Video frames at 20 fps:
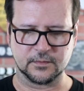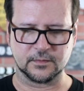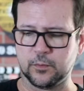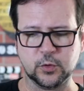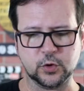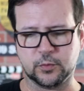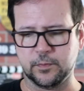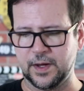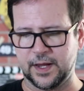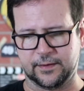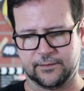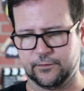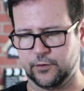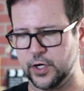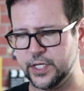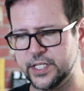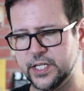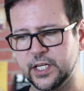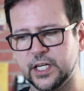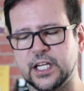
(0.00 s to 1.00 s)
Muito bem,
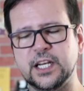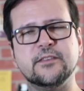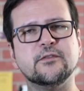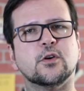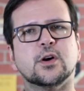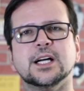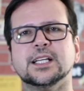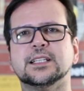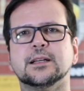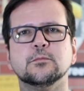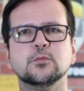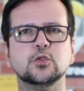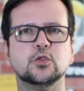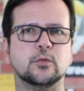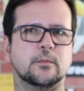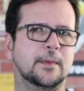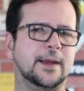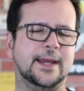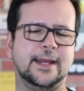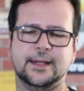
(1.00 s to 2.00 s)
voz incrível, canta
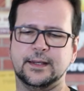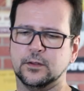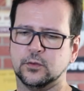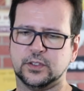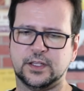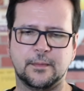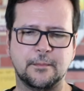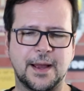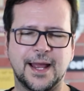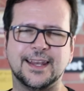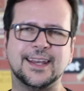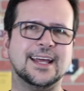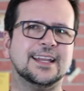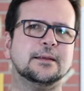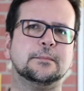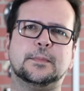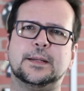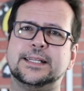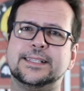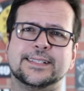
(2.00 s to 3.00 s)
muito bem, não tem mais
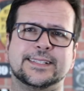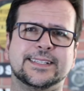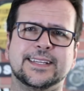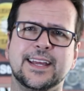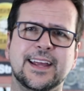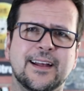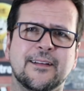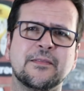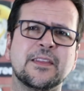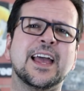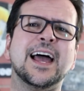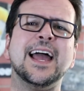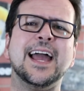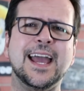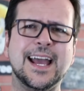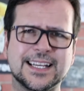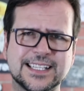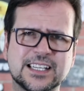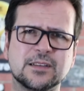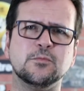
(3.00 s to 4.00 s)
nada para dizer.
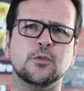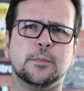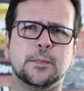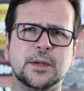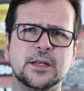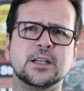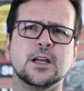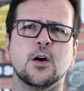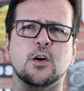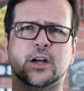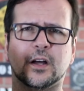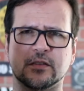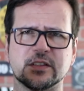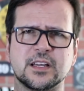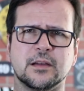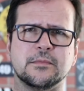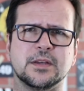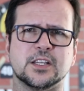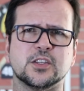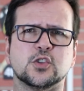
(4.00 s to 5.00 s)
Essa é a minha opinião, quero
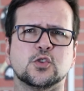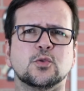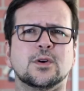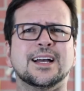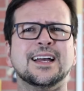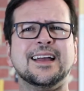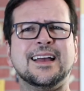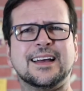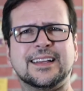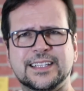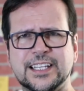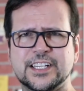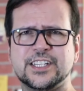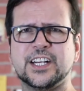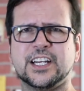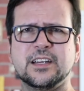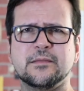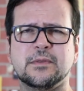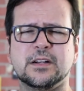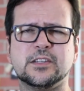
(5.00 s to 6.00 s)
saber a sua.
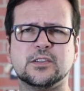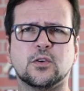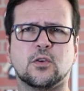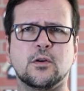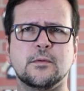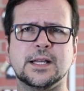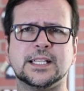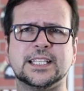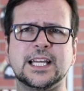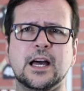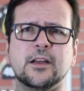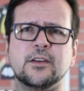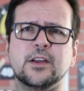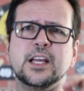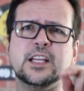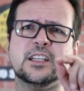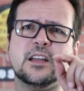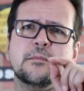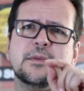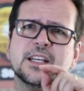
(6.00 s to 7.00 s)
Deixa aqui embaixo seu comentário
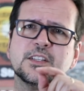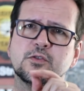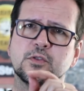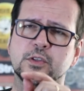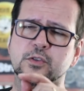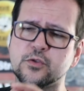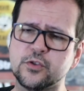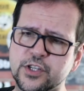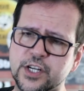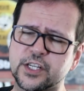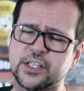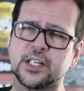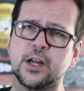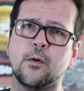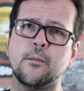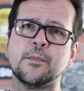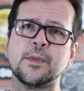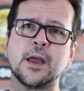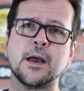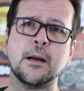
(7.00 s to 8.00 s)
e também a sua
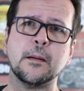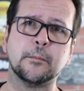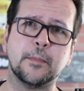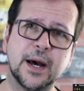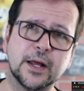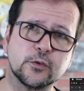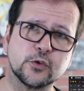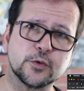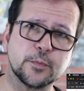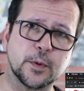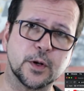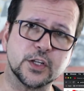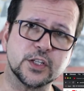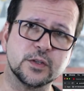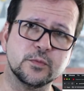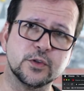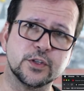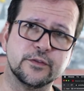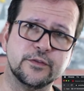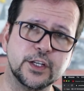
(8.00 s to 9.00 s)
sugestão para os
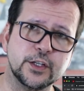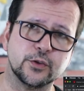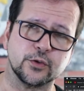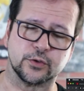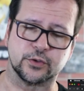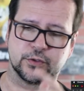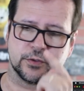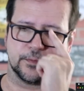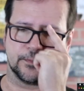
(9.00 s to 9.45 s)
próximos vídeos.